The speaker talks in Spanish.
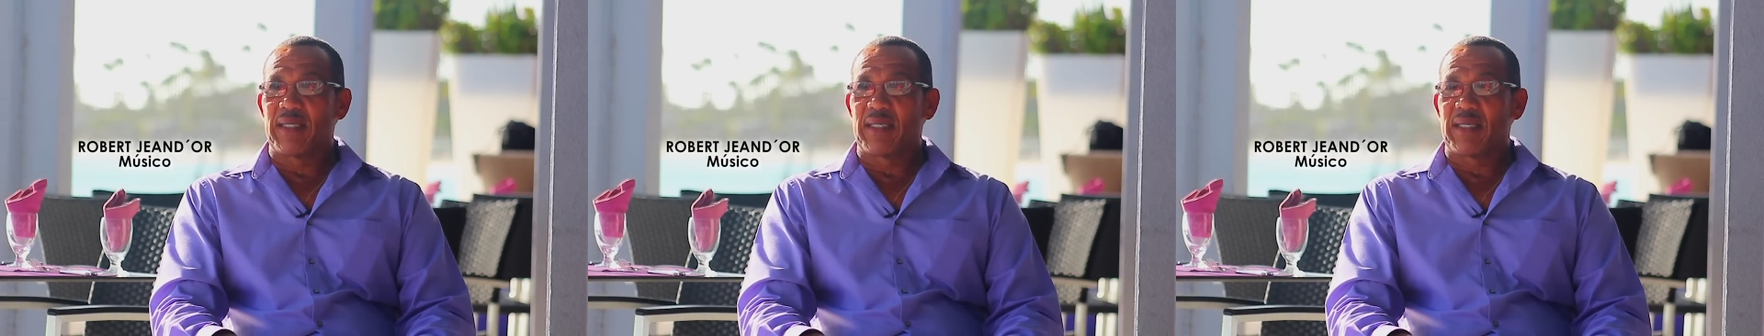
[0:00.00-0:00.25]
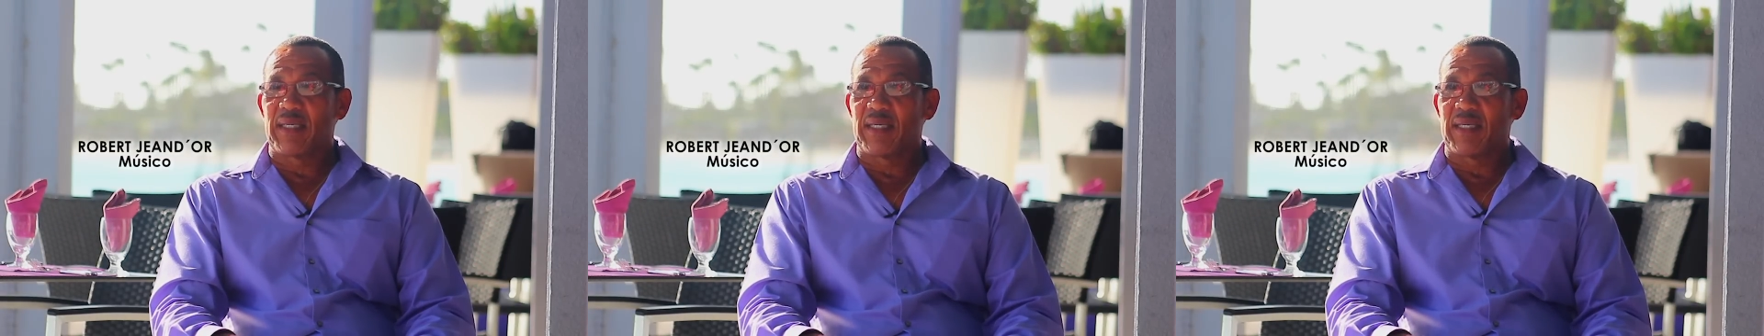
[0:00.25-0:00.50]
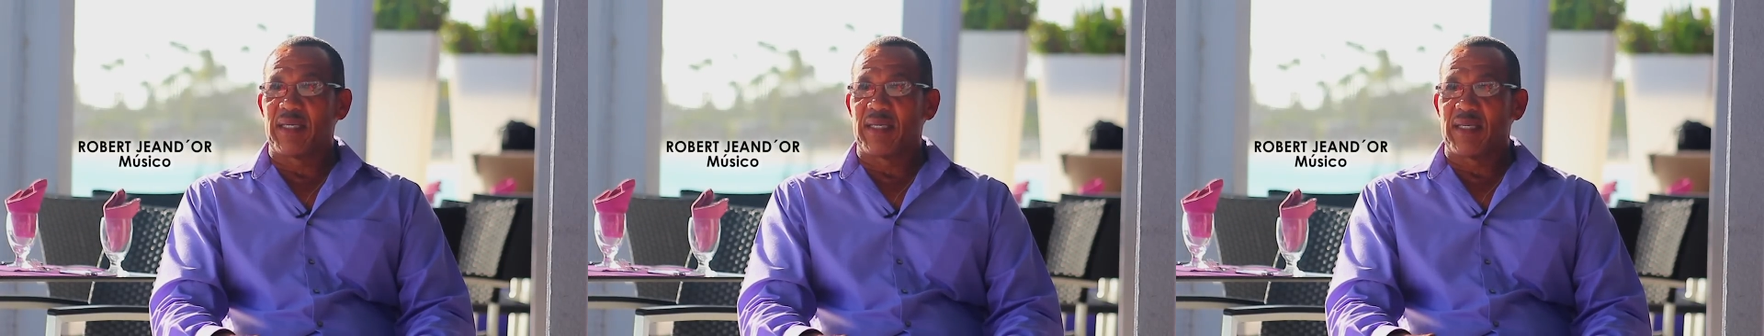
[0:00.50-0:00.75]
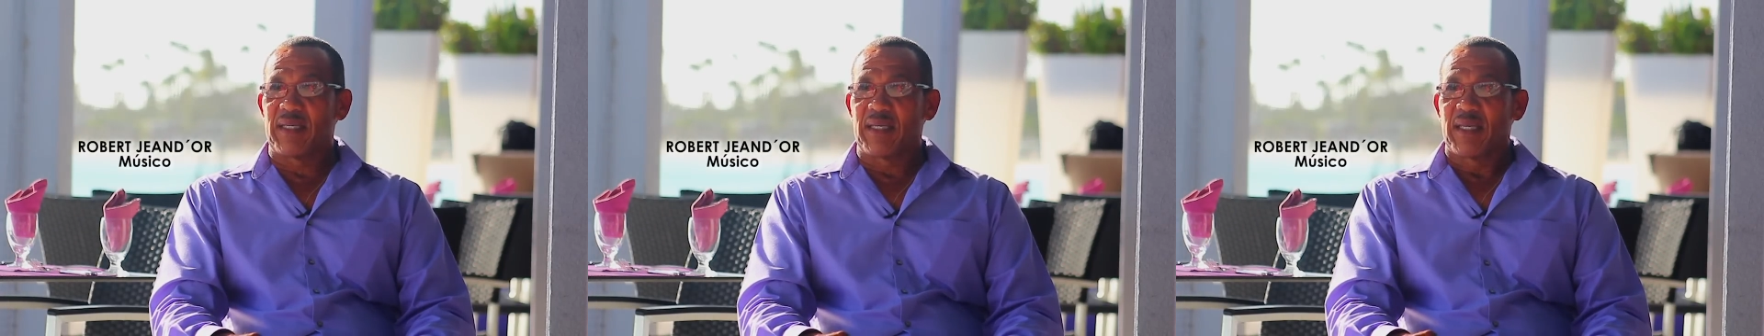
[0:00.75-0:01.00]
Eh,
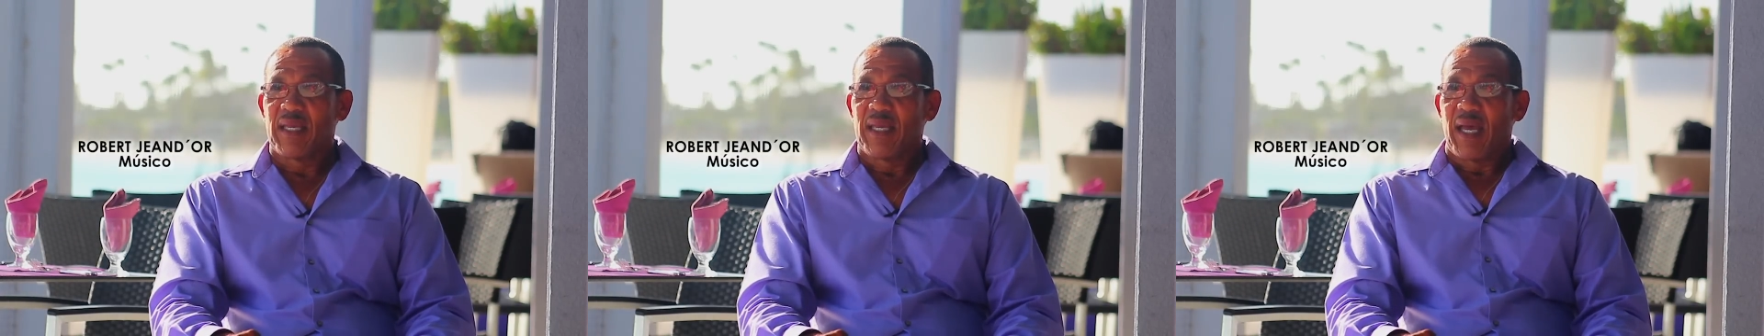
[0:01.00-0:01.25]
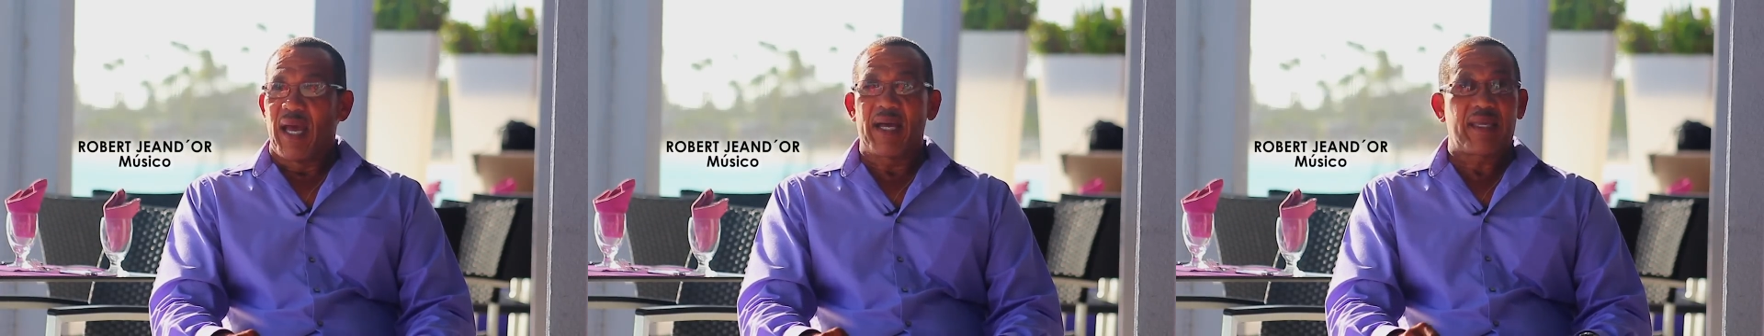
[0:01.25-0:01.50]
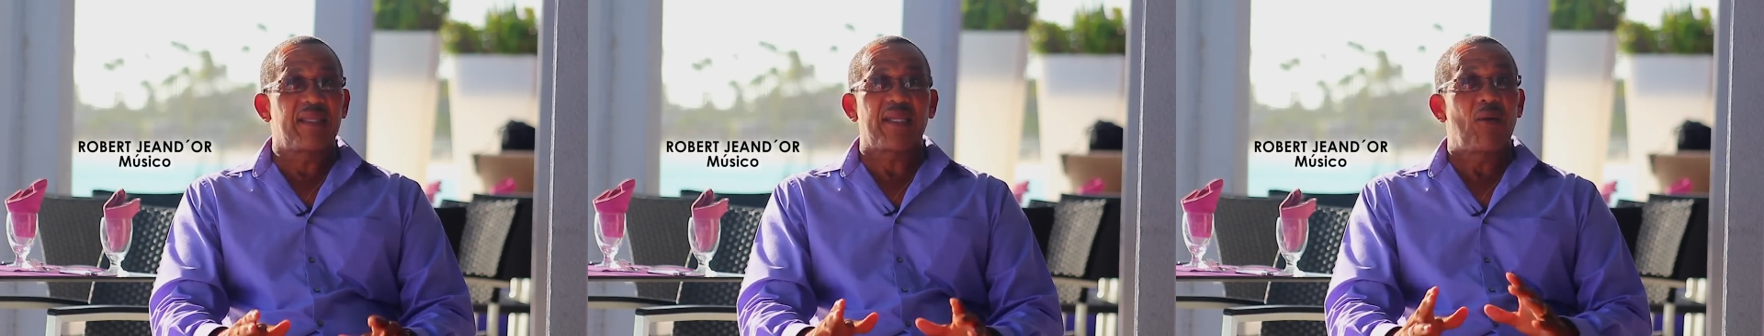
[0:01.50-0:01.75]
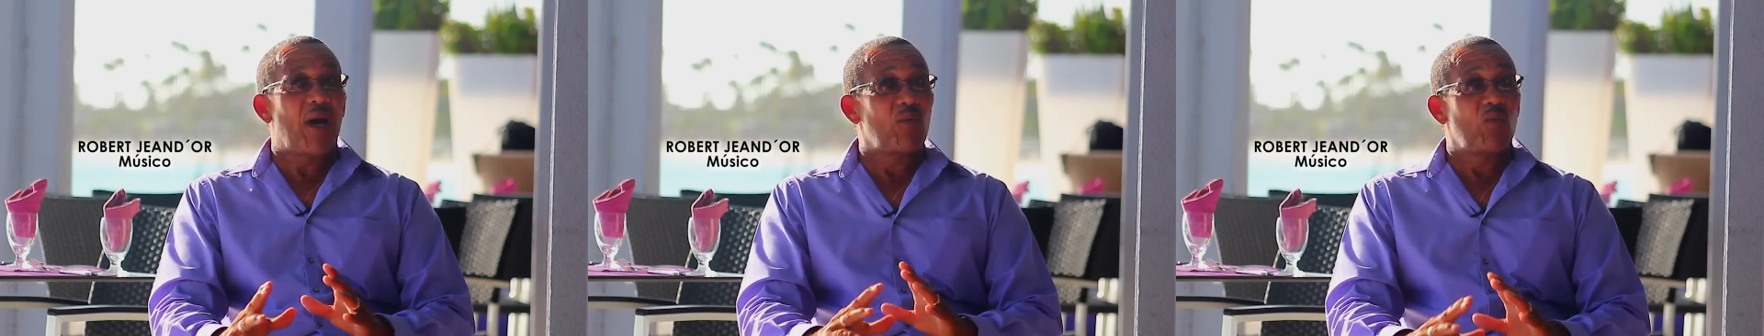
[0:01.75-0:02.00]
eh, aquí
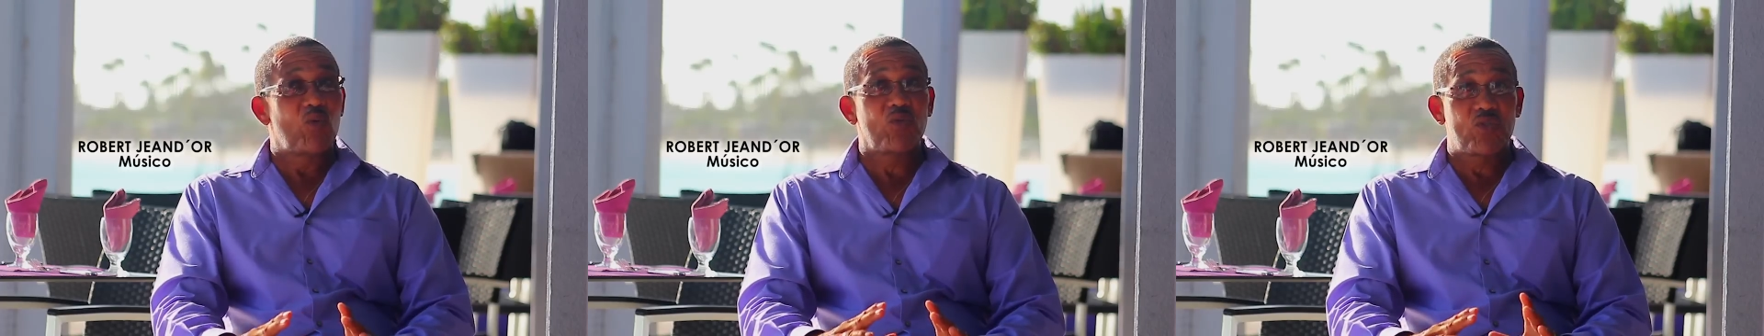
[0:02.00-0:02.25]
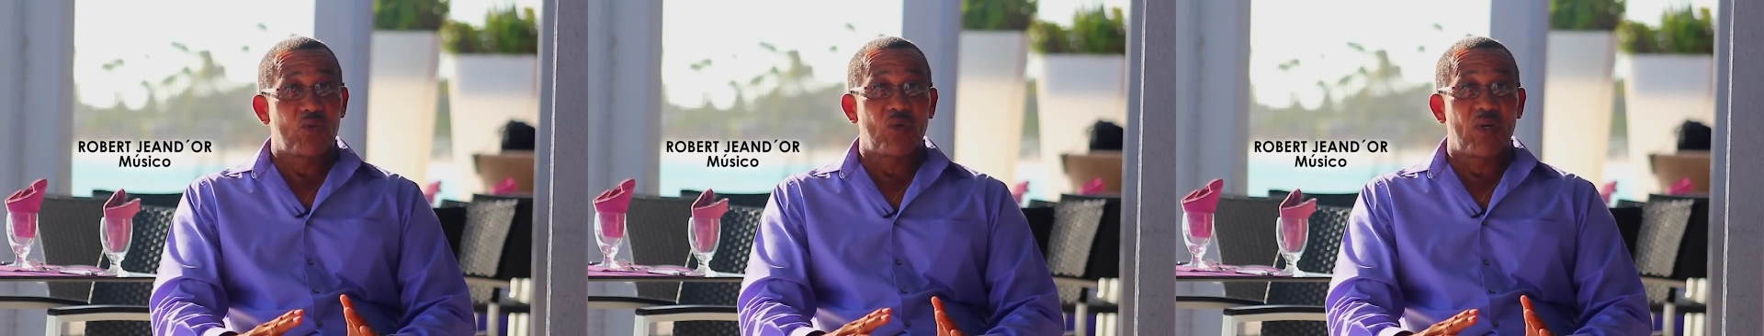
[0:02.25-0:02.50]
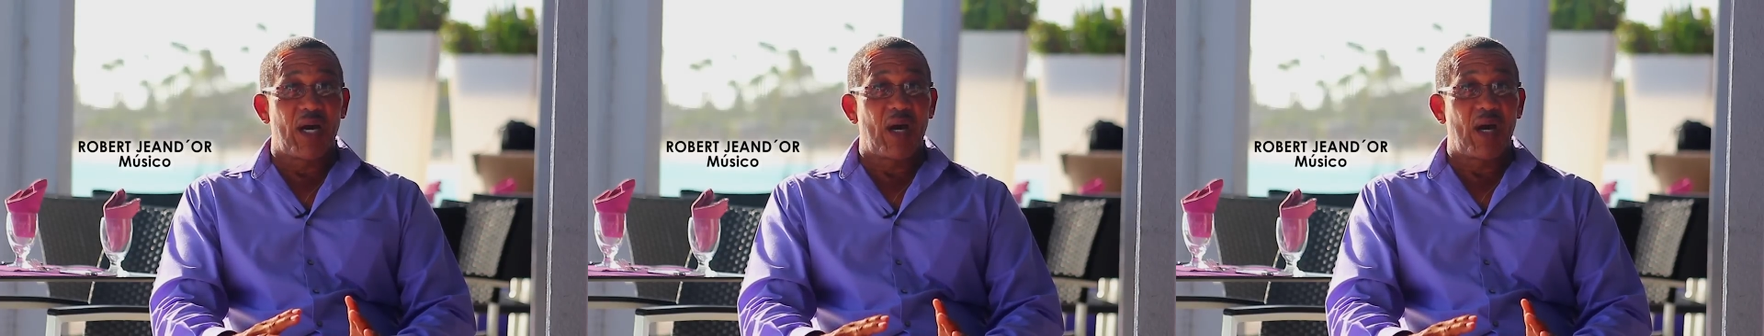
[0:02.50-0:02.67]
trabajamos mucho,